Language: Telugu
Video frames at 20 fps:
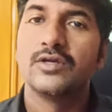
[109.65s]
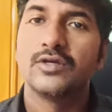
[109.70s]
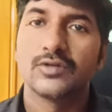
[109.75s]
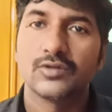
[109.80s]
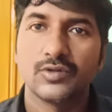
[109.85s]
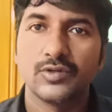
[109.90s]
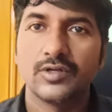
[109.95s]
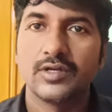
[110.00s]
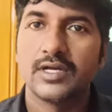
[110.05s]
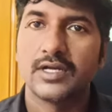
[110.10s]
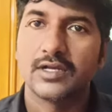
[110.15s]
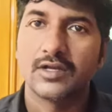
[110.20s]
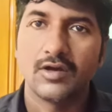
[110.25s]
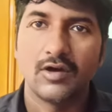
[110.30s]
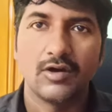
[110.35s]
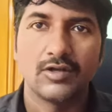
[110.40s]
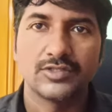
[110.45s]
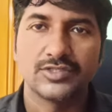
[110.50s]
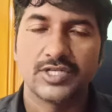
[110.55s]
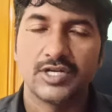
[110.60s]
ఎక్కువగా
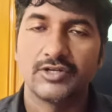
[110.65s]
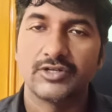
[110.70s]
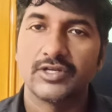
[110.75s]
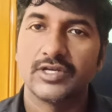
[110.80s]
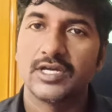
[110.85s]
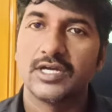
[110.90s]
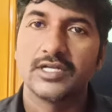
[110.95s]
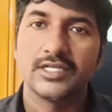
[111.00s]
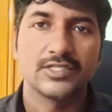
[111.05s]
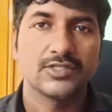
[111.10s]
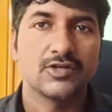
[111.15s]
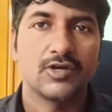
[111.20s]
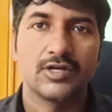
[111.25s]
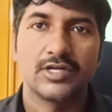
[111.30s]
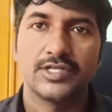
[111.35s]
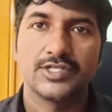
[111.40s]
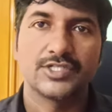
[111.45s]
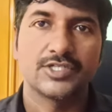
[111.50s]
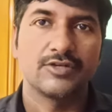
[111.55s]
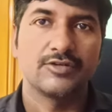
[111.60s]
కాల్స్ రావడం కానీ
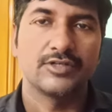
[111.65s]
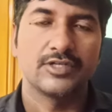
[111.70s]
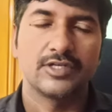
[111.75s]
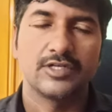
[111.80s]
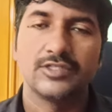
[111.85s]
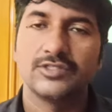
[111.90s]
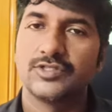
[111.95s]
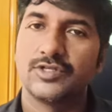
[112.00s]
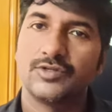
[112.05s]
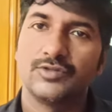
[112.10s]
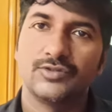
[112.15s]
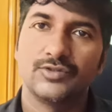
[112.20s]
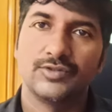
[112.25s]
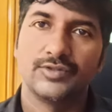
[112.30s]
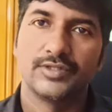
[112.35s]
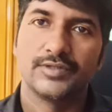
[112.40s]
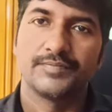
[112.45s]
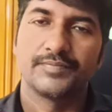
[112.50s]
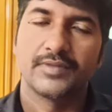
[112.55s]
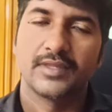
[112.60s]
షార్ట్ లిస్ట్ అవ్వడం కానీ
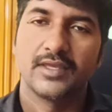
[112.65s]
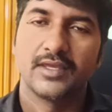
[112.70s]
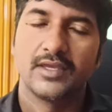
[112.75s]
జరుగుతుంది